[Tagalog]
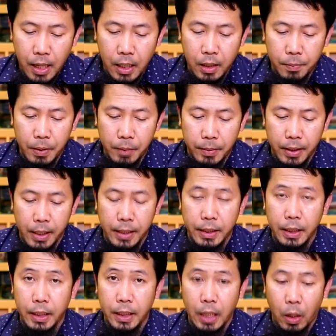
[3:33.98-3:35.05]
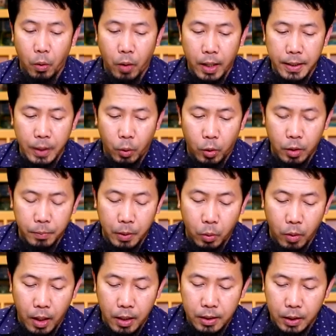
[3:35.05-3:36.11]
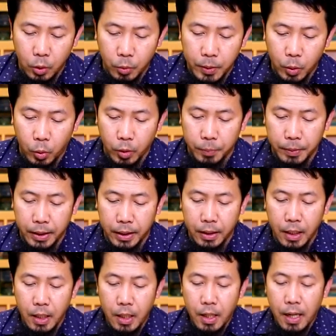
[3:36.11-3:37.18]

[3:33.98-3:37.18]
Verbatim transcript: akmal min hadihi aw anna hukmahu ahsanu min hukmihi.